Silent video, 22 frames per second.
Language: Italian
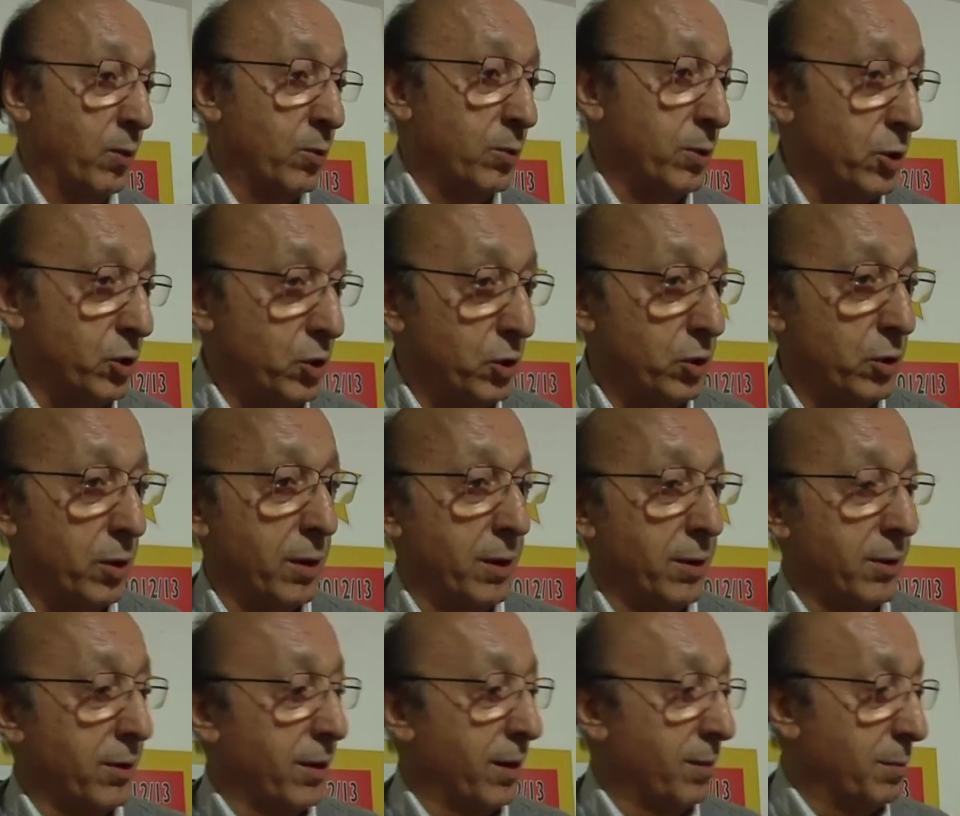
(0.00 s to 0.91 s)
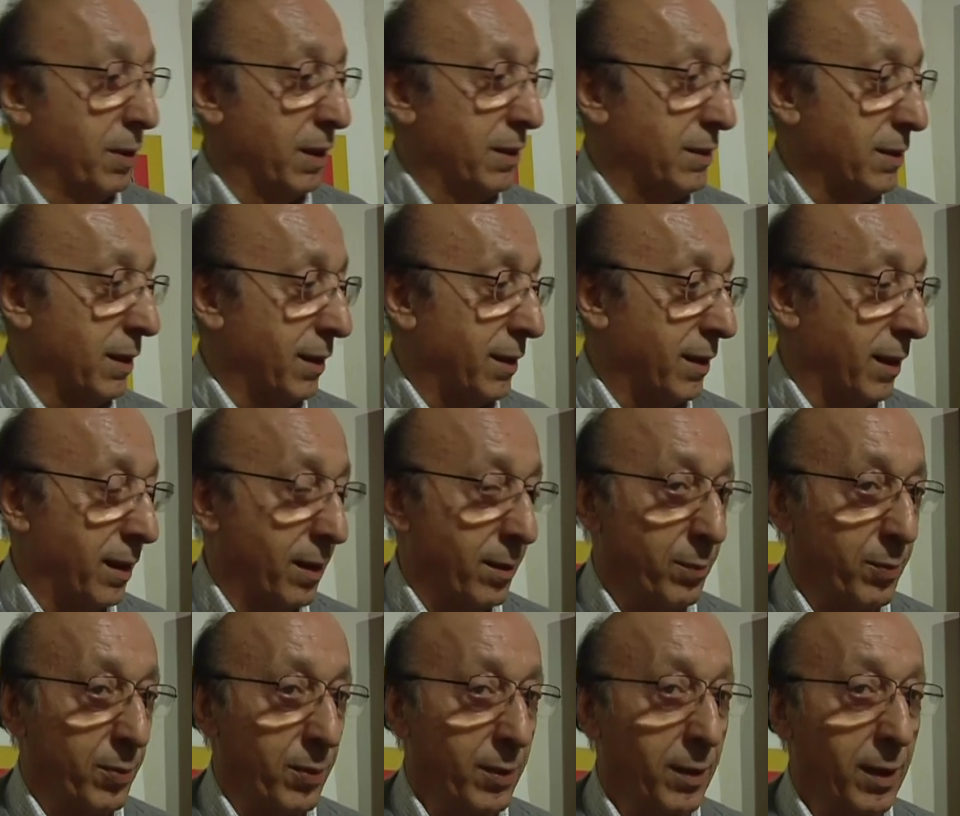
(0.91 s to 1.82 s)
11 giocatori in mezzo al
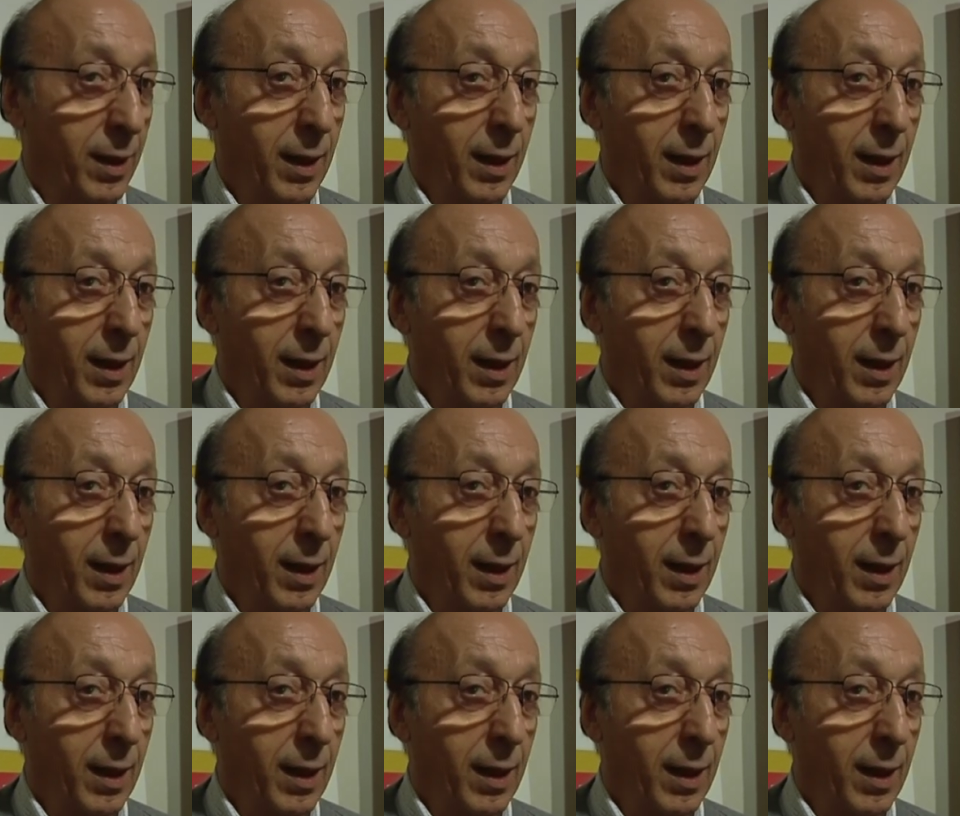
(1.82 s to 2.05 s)
campo.